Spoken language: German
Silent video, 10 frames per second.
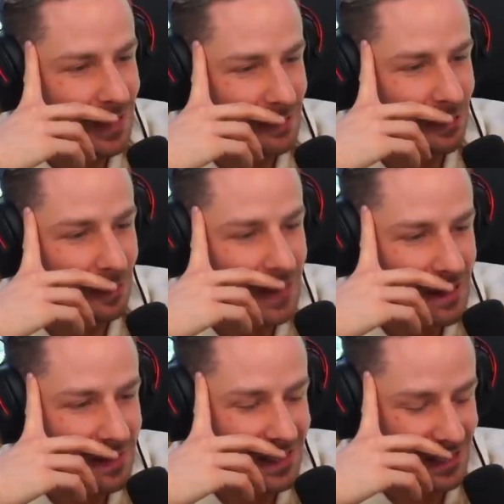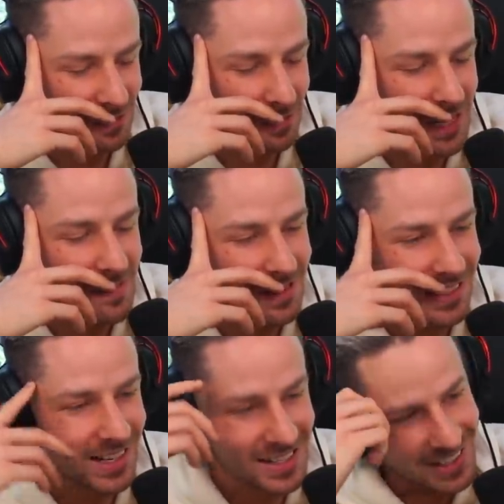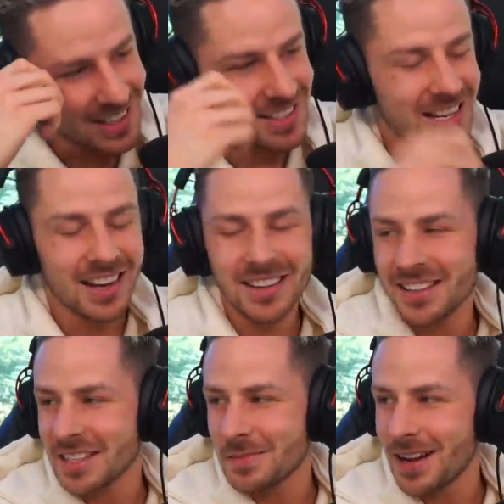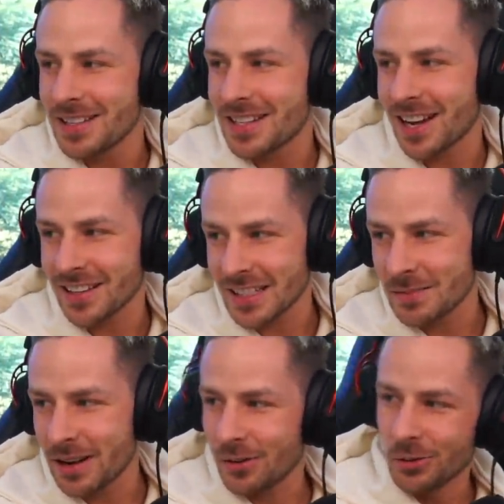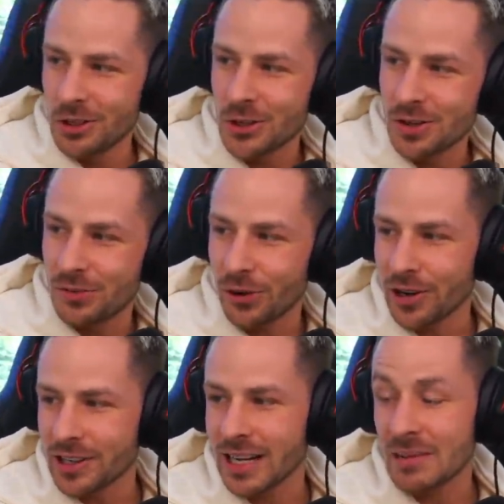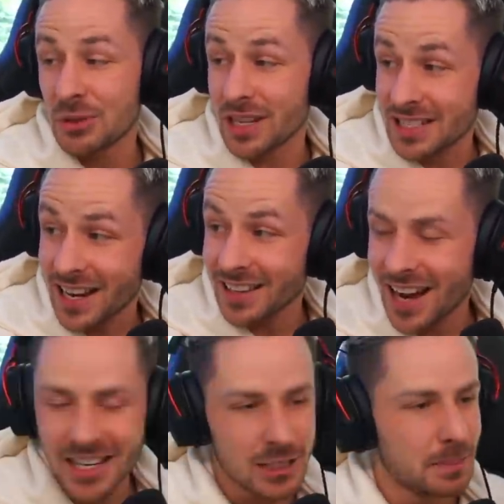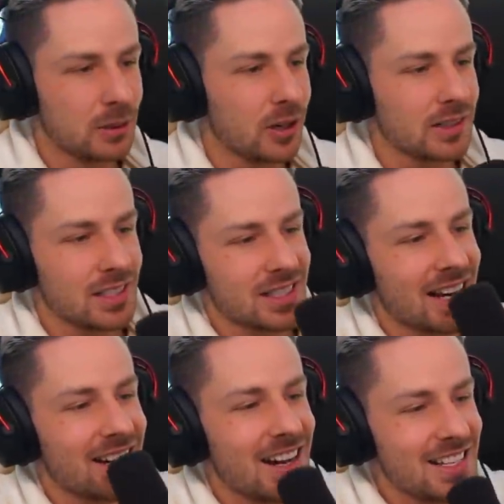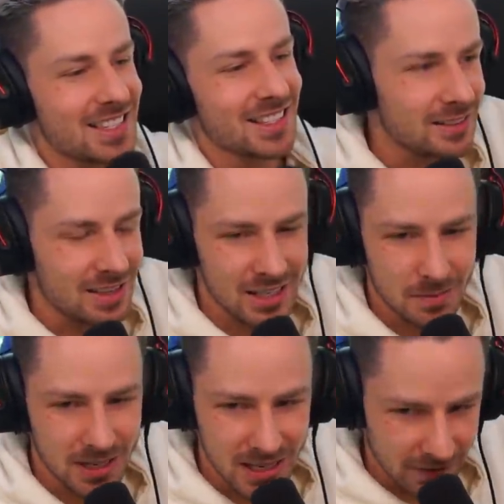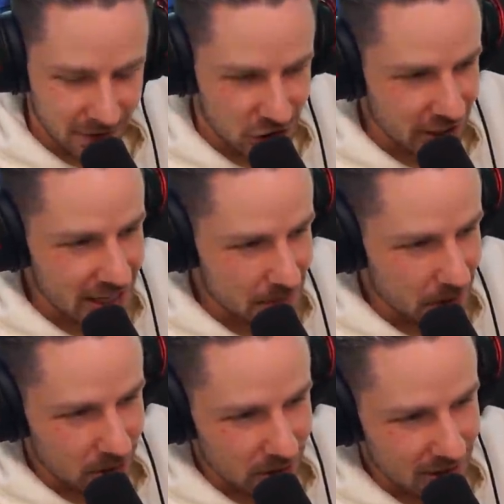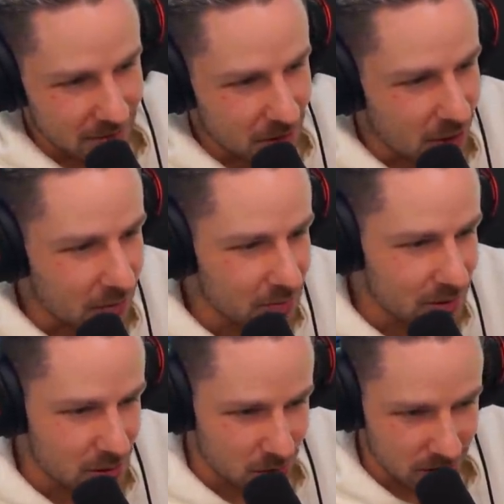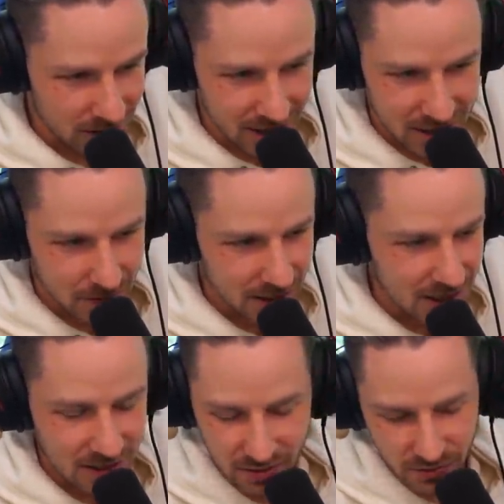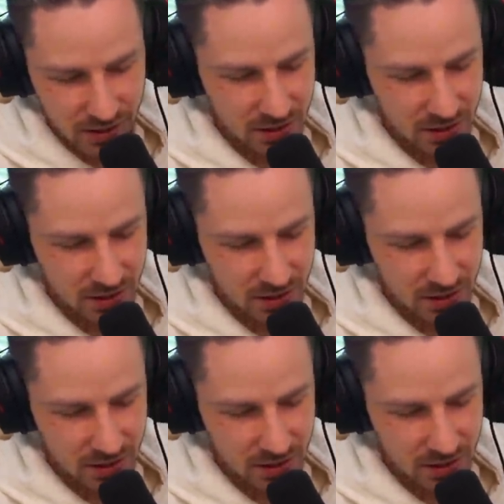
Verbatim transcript: das Problem ist, das Problem ist halt, es kann halt immer, es kann halt immer unschöne Folgen haben, so das kann alles bedeuten, das kann heißen, dass man irgendwie Stress mit Leuten bekommt oder dass man irgendwie